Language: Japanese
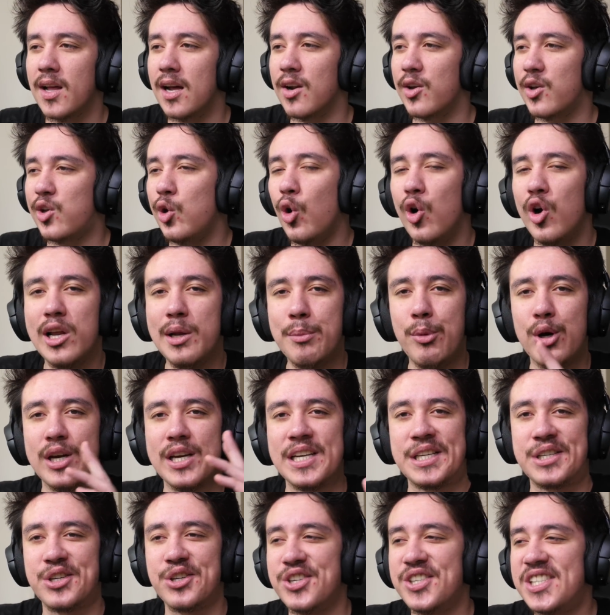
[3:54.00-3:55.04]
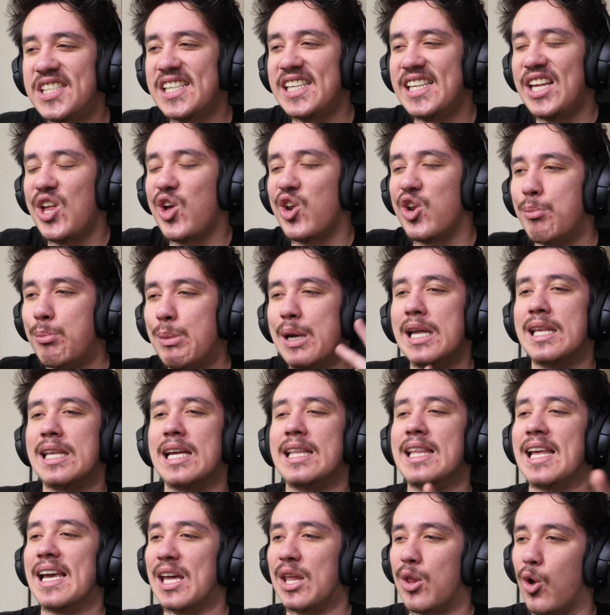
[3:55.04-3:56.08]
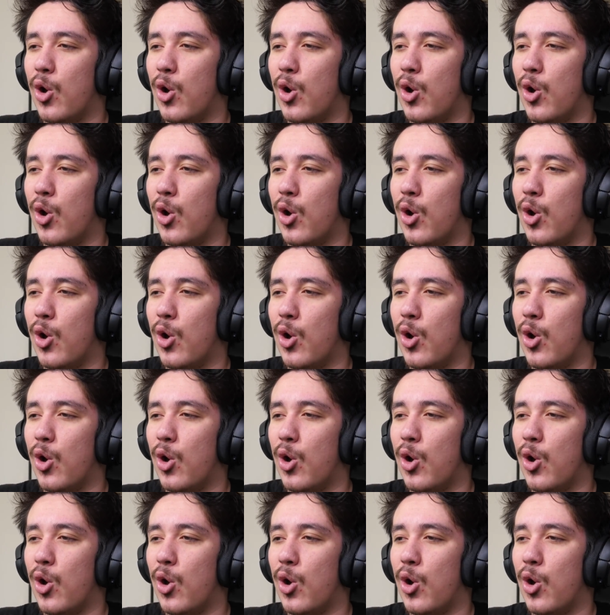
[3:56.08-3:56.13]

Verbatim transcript: 恐竜も一瞬死んだように見えたんだけ